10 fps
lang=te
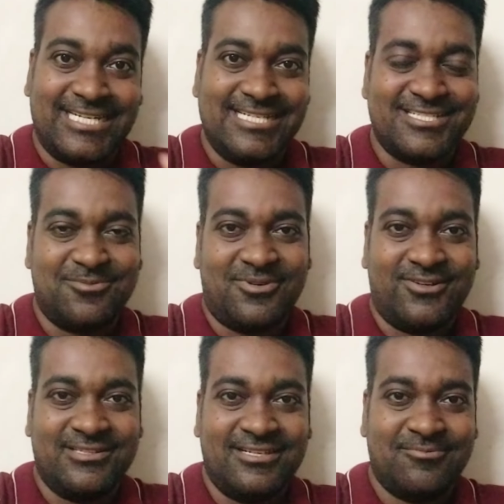టీజర్
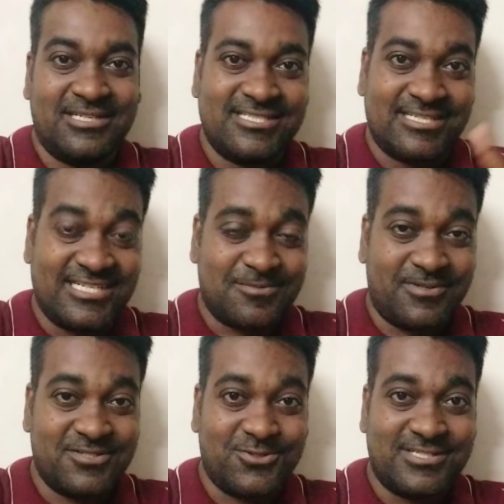బాగుంది మంచి
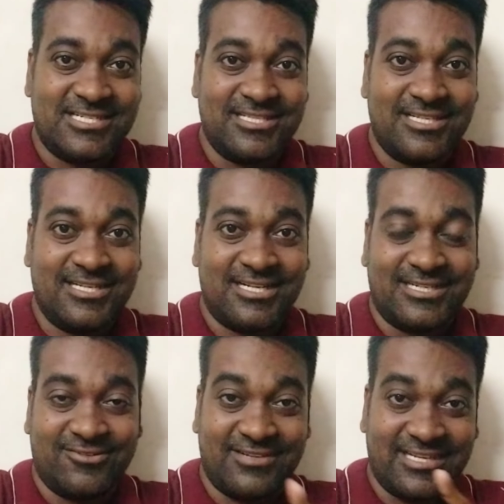రెస్పాన్స్ వచ్చింది
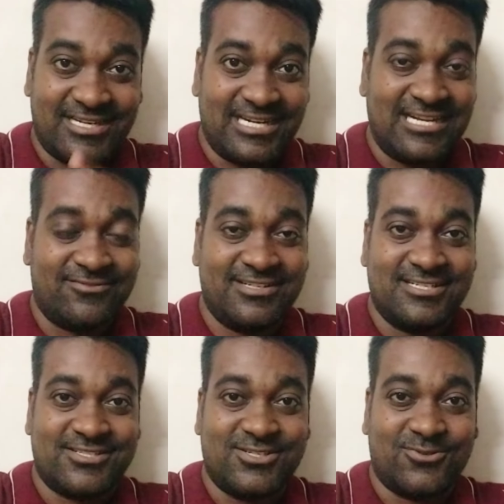అండ్ వేరే
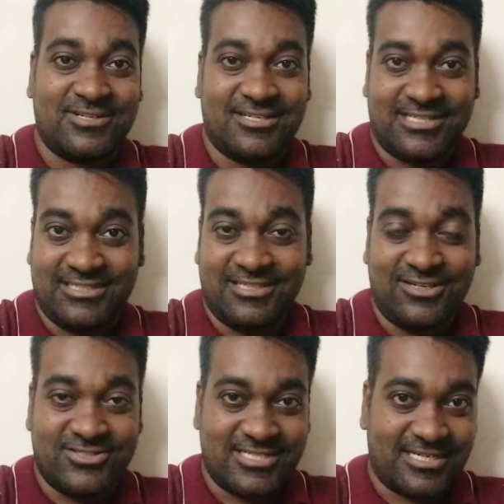లాంగ్వేజెస్లో కూడా
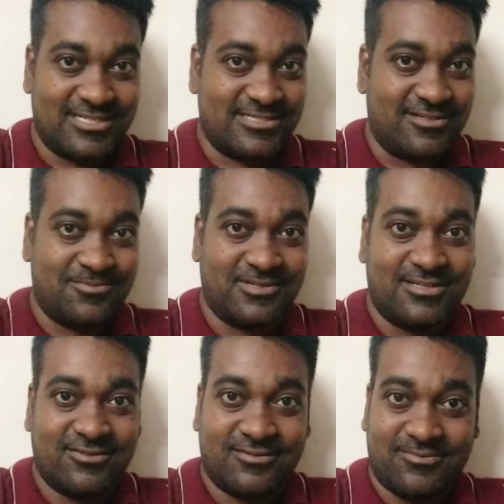హిందీలో జాకీ షాప్
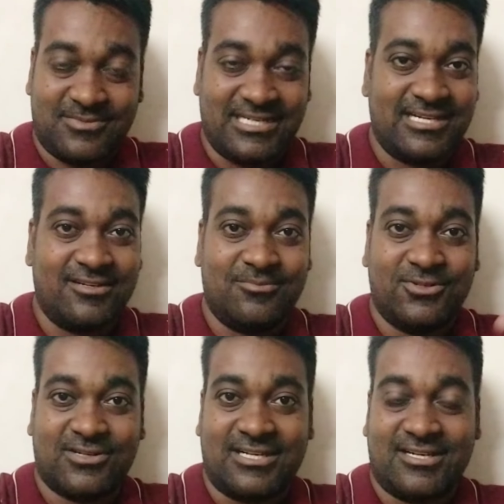గారు
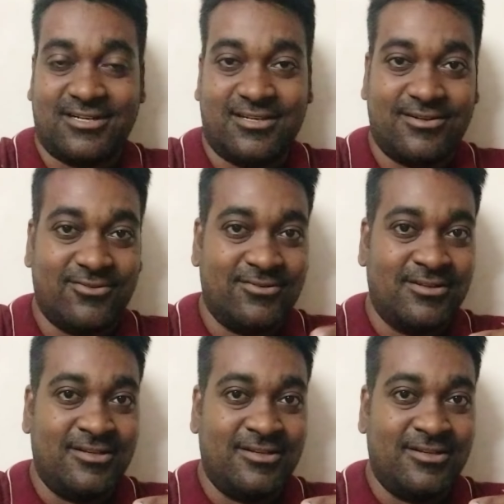మలయాళంలో కన్నడలో